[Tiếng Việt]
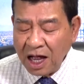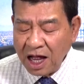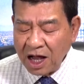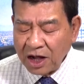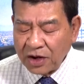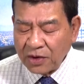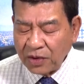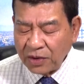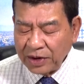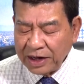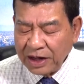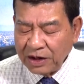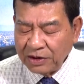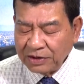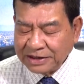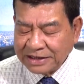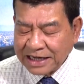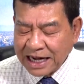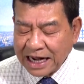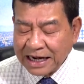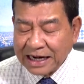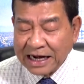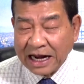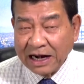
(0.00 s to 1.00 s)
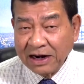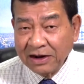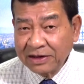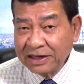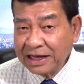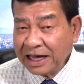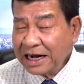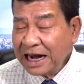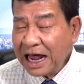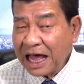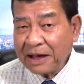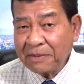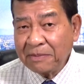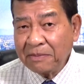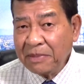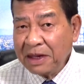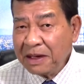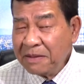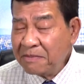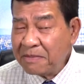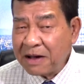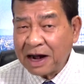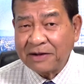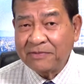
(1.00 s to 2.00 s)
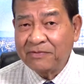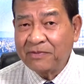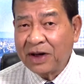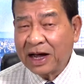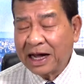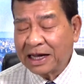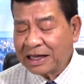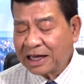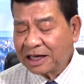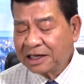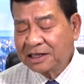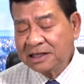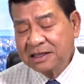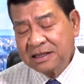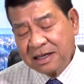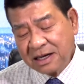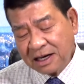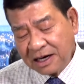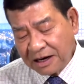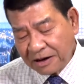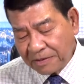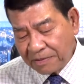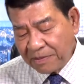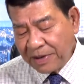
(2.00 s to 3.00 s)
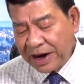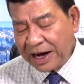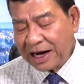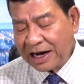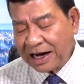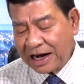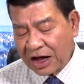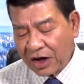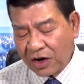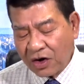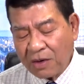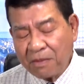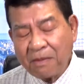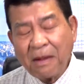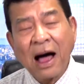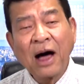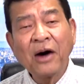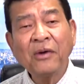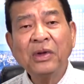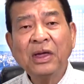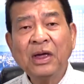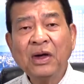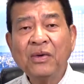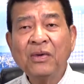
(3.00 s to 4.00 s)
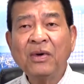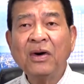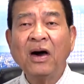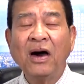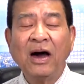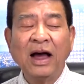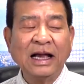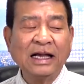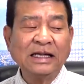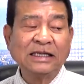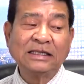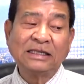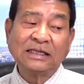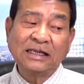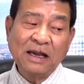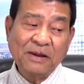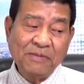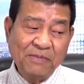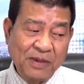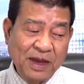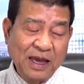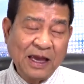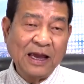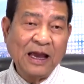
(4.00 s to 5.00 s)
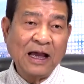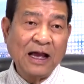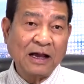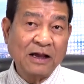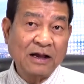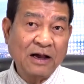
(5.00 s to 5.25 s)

Uh, cuộc điều tra này được tiến hành bí mật mà người ta chưa được biết là có bao nhiêu người sẽ bị uh,